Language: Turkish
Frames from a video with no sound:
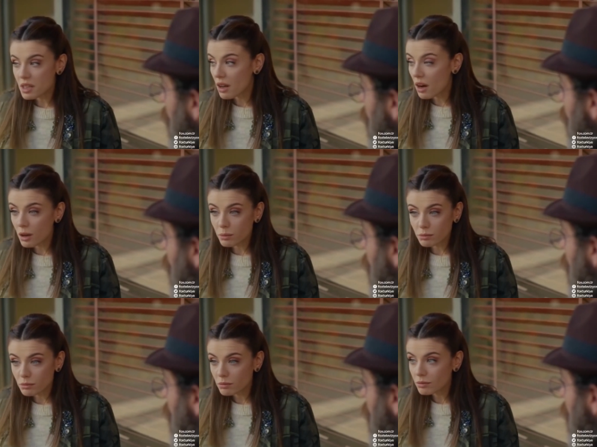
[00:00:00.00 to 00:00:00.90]
mesela
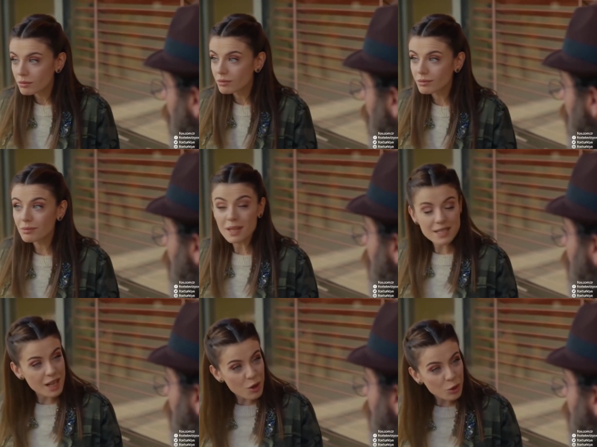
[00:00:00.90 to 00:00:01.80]

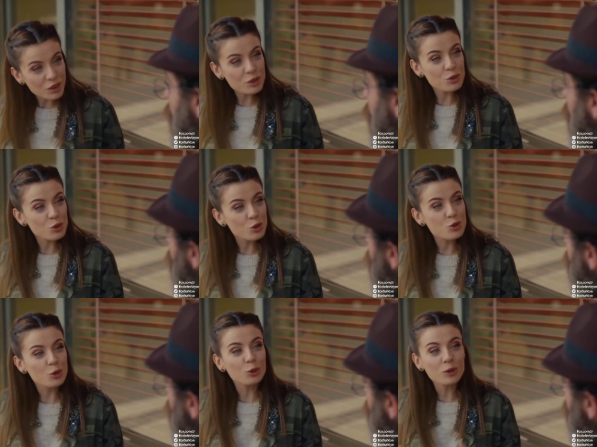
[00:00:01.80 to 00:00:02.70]
Mesela ona
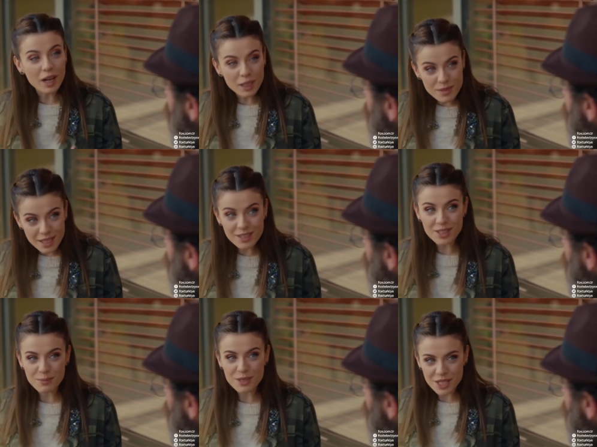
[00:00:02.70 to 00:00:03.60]
çocukluğunu
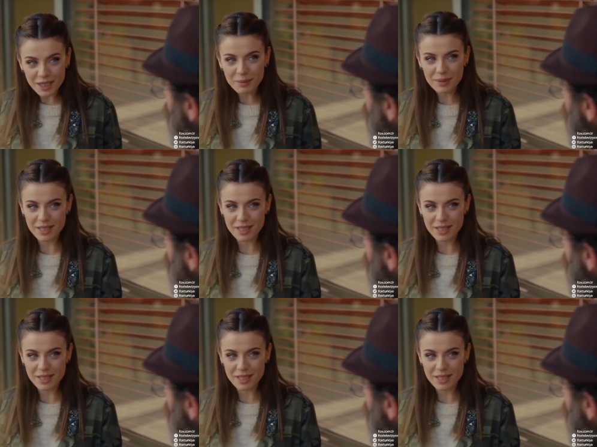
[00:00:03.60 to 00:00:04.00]
anımsatacak bir şey